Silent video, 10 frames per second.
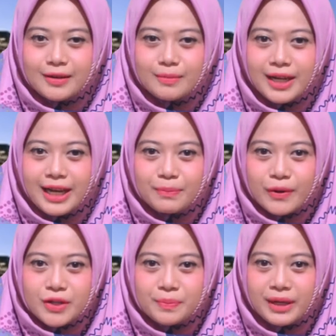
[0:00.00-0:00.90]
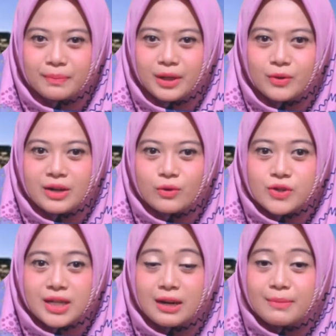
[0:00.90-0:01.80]
Melihat prospek peluang
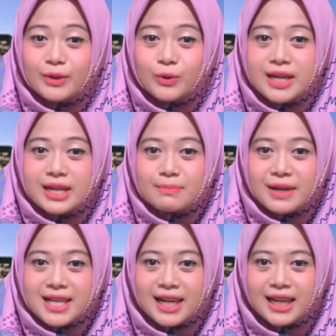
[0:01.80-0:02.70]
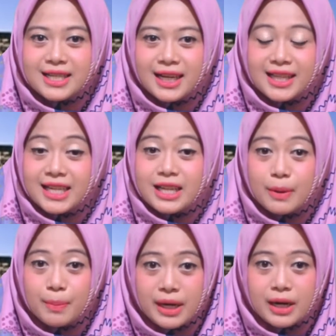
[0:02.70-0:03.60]
usaha madu dan masalah yang
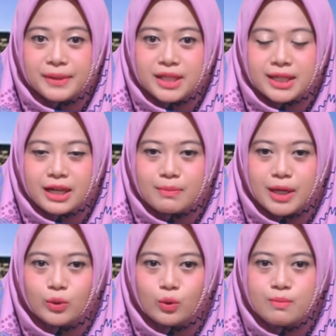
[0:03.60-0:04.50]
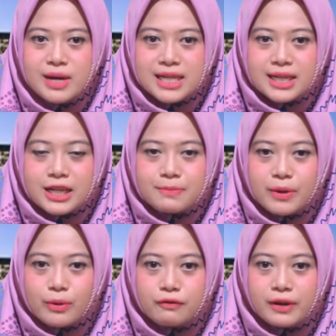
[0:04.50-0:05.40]
dihadapi para peternak madu, Basnas
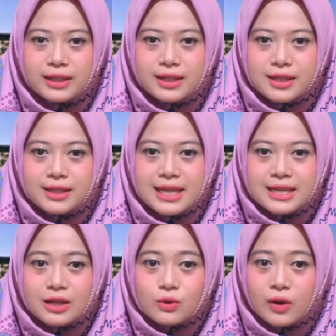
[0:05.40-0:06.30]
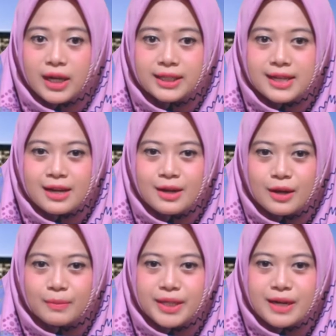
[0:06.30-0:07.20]
Microfinance Desa Sukainda
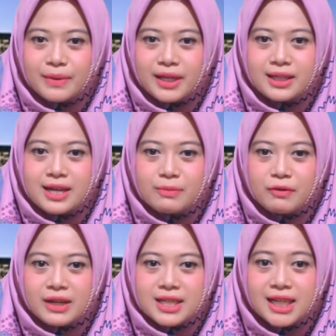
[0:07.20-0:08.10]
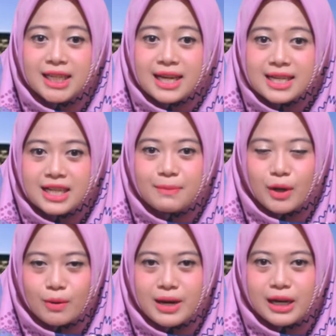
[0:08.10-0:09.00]
mendampingi dan memfasilitasi
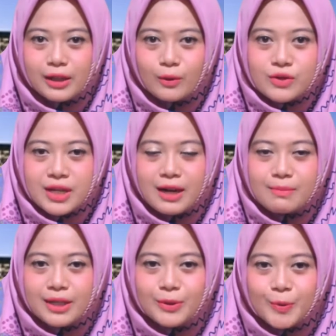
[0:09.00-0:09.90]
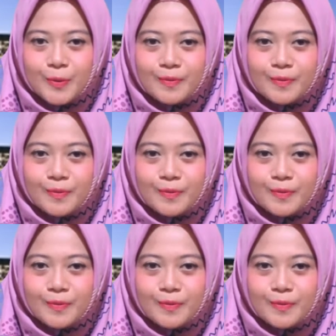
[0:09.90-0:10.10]
pengembangan usaha madu.